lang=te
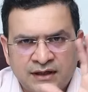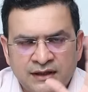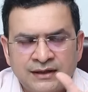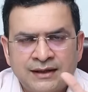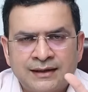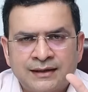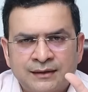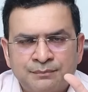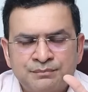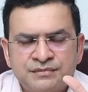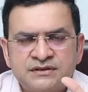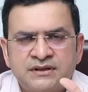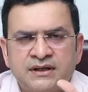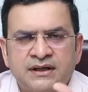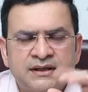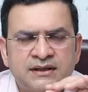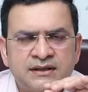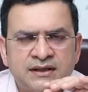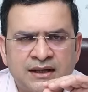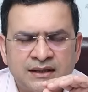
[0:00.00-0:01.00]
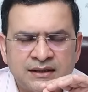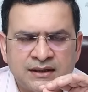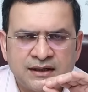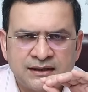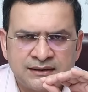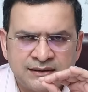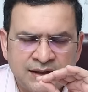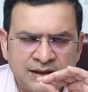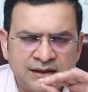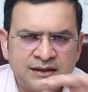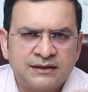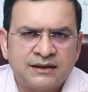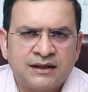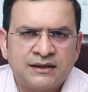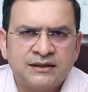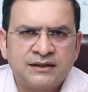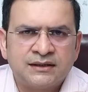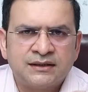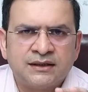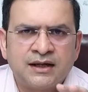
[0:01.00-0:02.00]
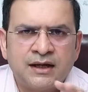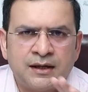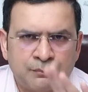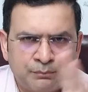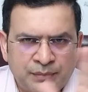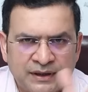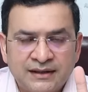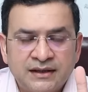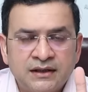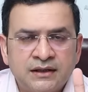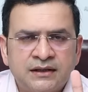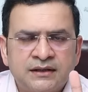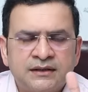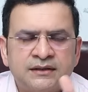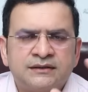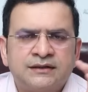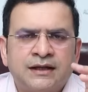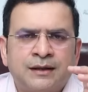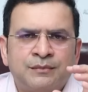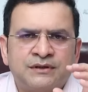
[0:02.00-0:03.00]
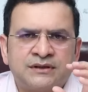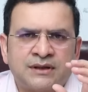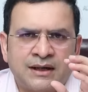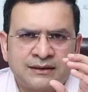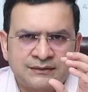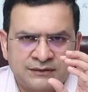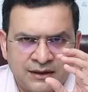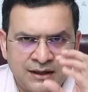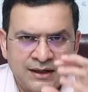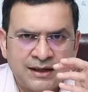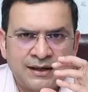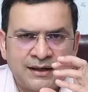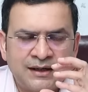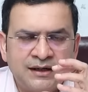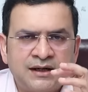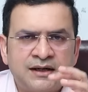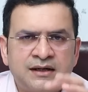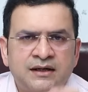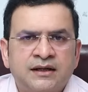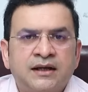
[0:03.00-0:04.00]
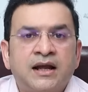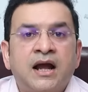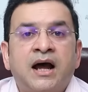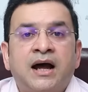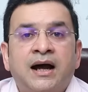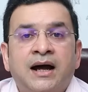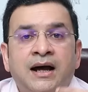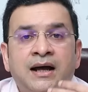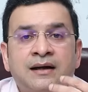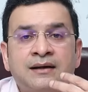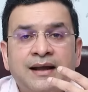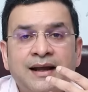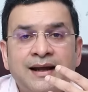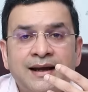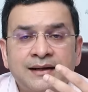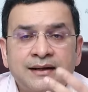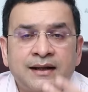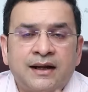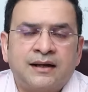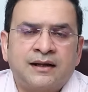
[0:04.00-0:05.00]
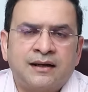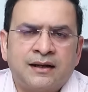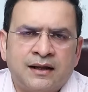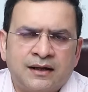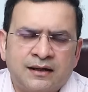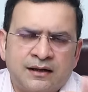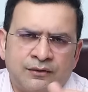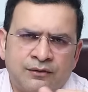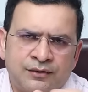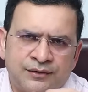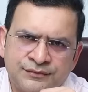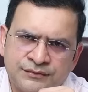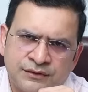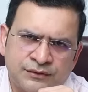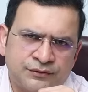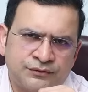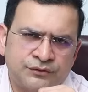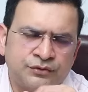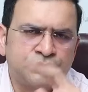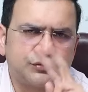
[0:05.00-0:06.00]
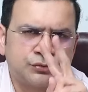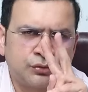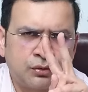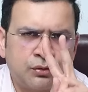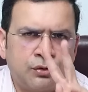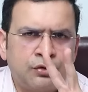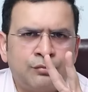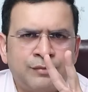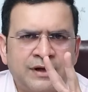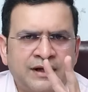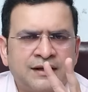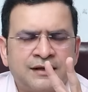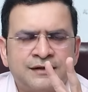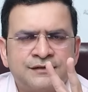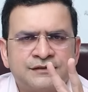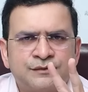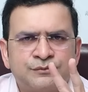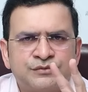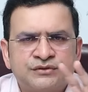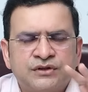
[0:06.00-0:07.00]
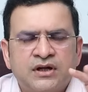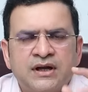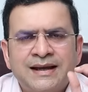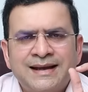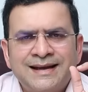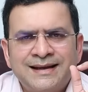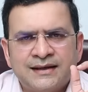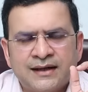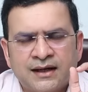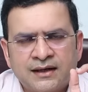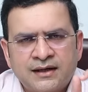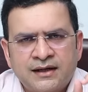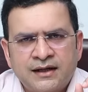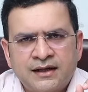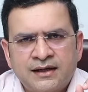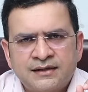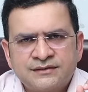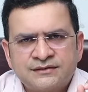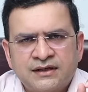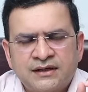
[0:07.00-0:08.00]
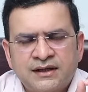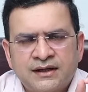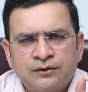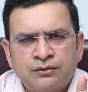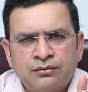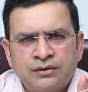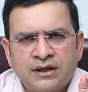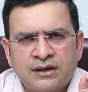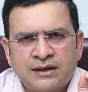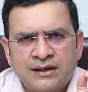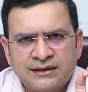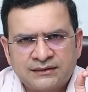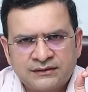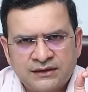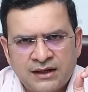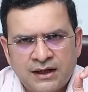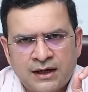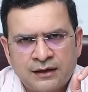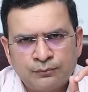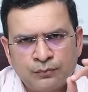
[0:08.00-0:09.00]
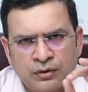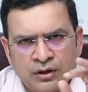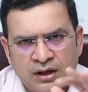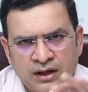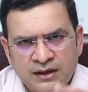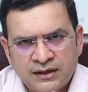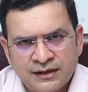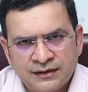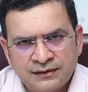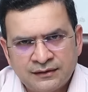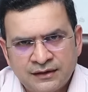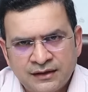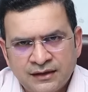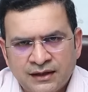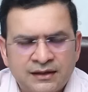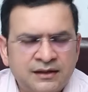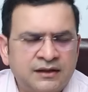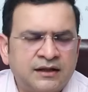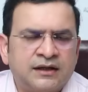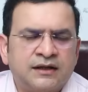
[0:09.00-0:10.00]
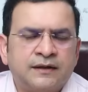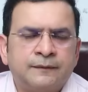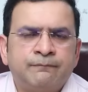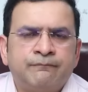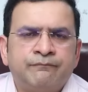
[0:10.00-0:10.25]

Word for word: సడన్గా రప్చర్ అయ్యి అక్కడ దాని అది పగిలి దాని మీద రక్తం గడ్డగట్టి హార్ట్ అటాక్ లాగా రావడం జరుగుతుంది సో రెండు మెకానిజమ్స్ ఎక్కడైనా సరే గుండె రక్తనాళం బ్లాక్ అయింది అంటే